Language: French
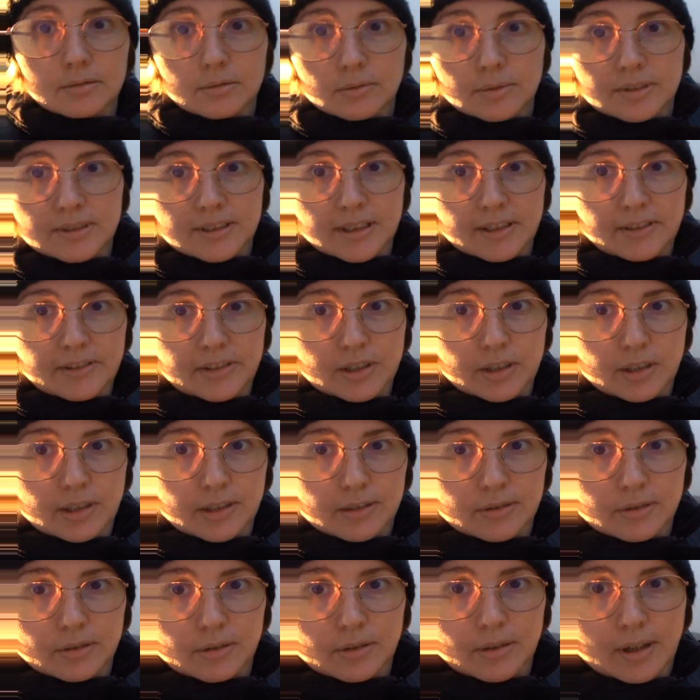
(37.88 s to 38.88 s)
Donc ça
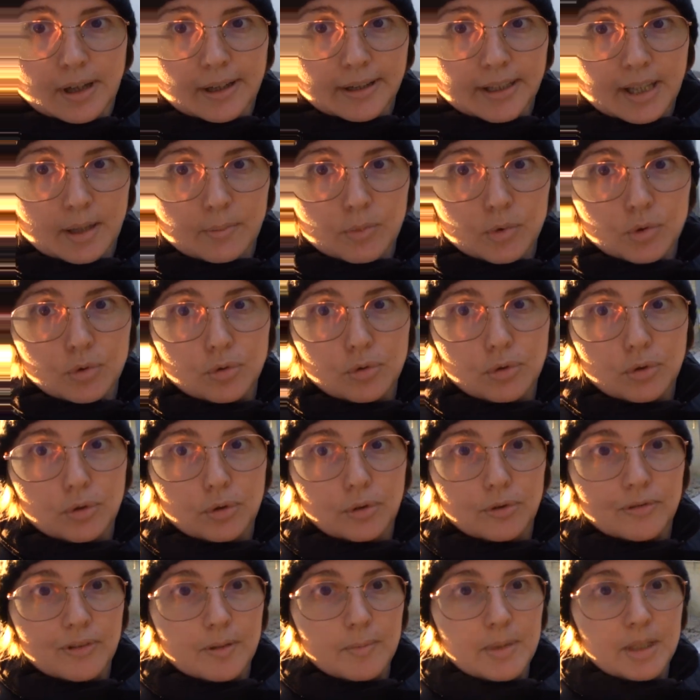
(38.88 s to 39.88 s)
c'est euh, un camion
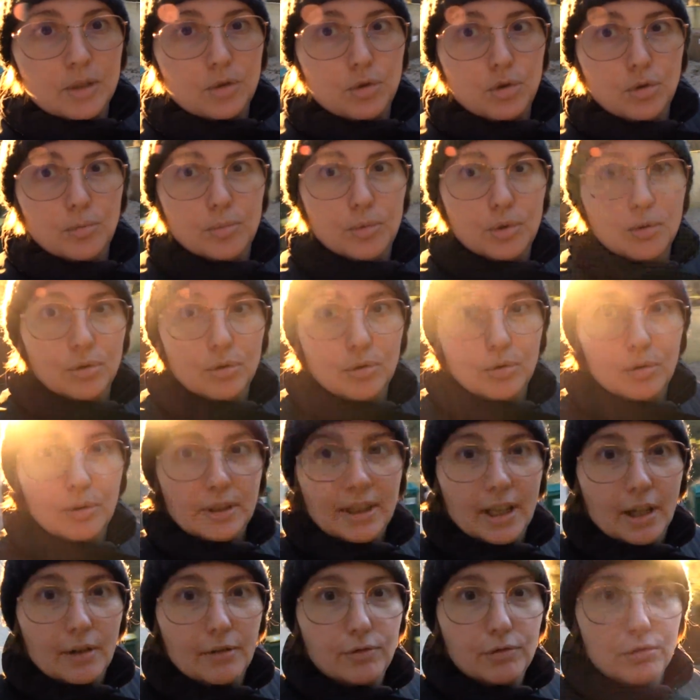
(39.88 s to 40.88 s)
20 euh, mètres cubes de
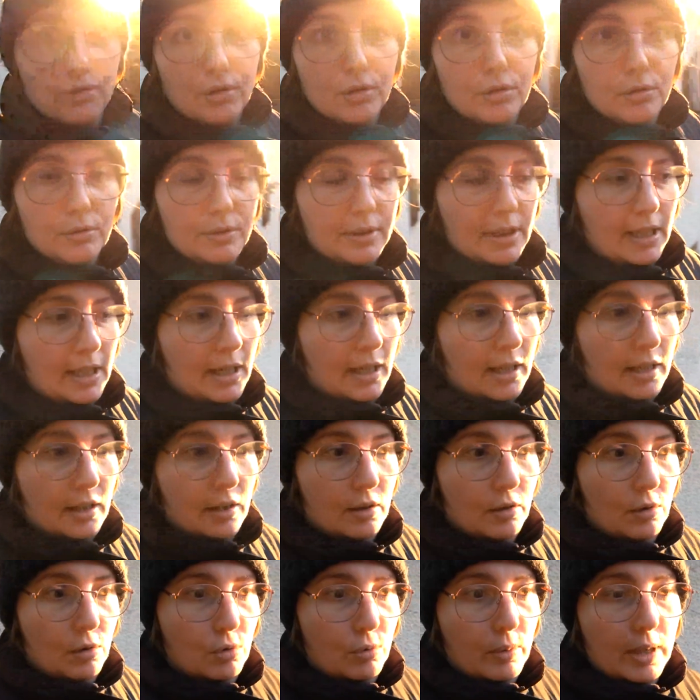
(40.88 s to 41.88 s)
Carrefour qu'on
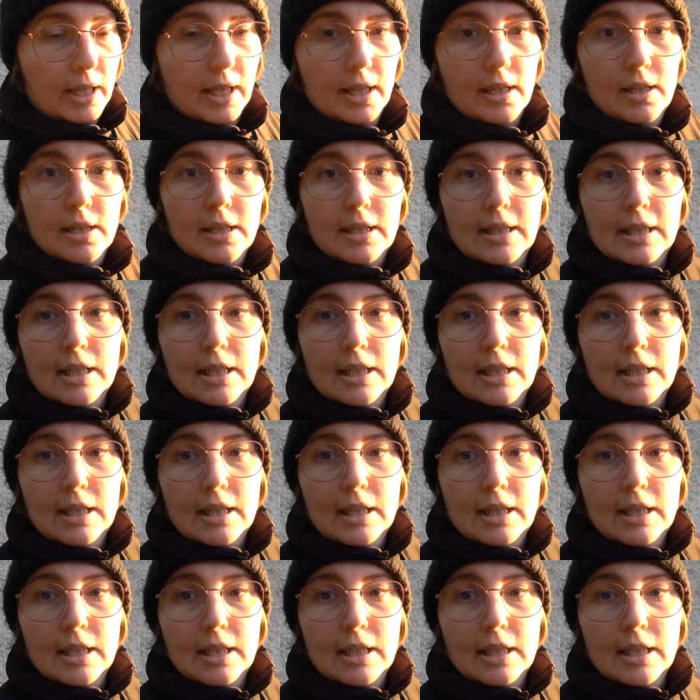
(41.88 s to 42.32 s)
a loué